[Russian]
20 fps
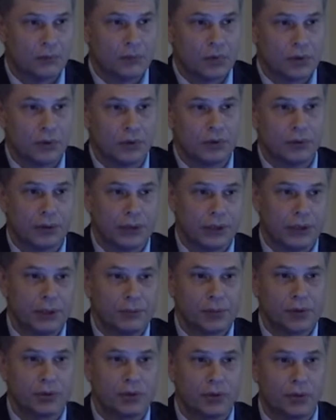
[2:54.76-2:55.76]
Это
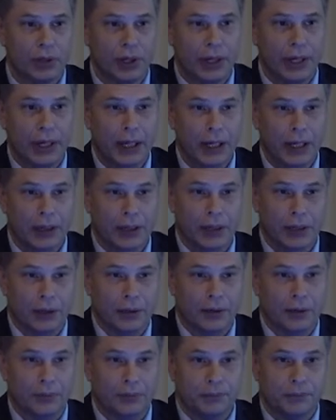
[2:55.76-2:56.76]
обусловлено тем, что
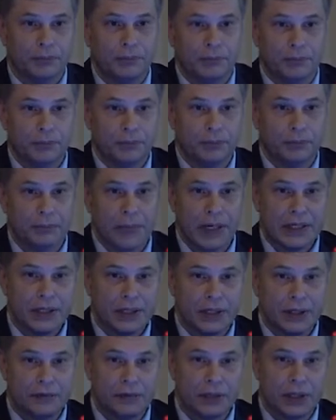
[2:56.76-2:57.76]
а,
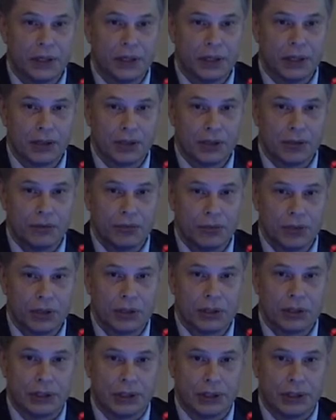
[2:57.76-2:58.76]
массивные
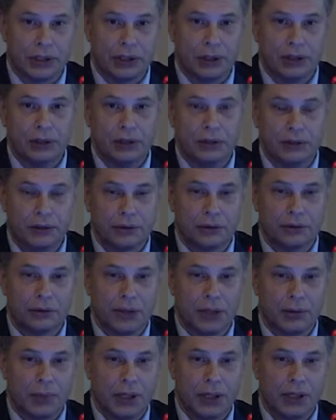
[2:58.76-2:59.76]
реконструкции, они
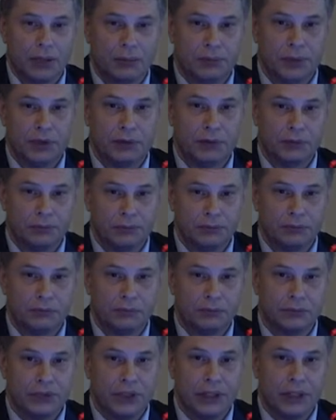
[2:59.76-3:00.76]
э, необходимы
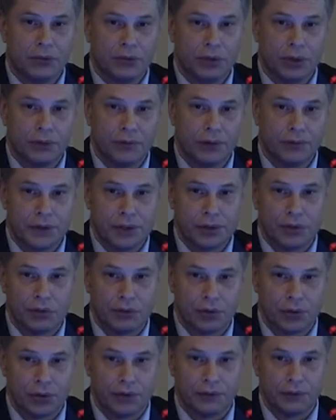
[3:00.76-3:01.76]
далеко не во
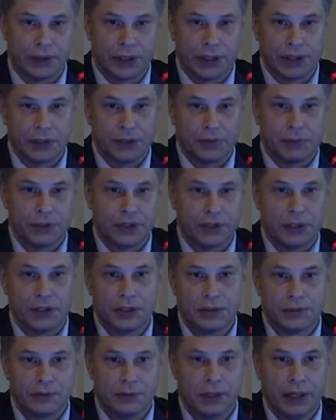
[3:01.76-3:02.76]
всех случаях, и таких
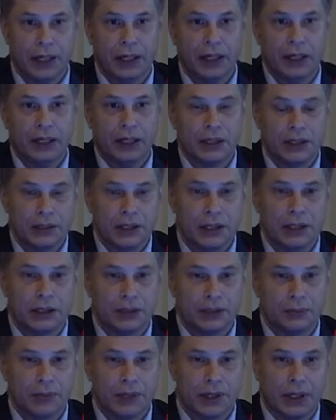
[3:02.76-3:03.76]
пациентов
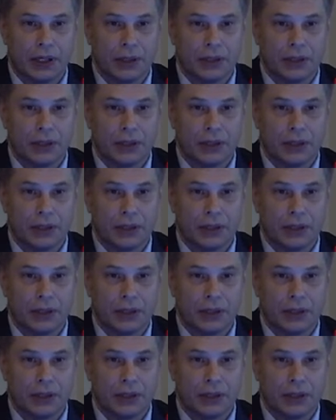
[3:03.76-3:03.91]
за год